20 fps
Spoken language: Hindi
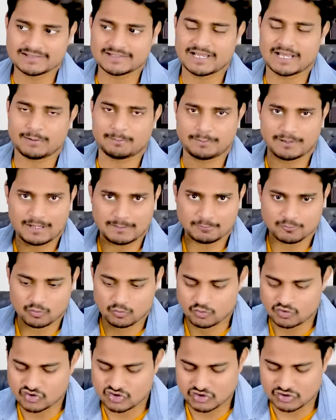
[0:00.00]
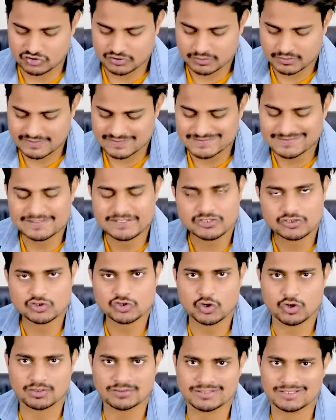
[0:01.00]
गाइज़ यहाँ पे आपको कुछ
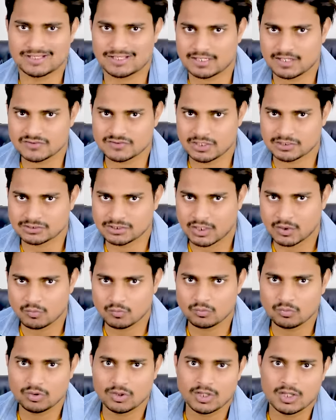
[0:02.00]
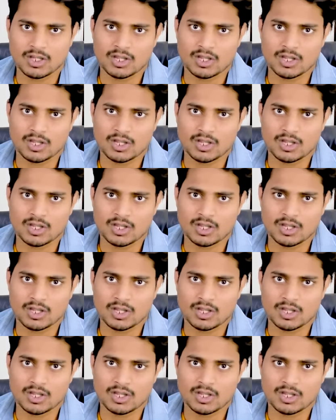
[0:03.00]
स्क्रीनशॉट दिखाना चाहता हूँ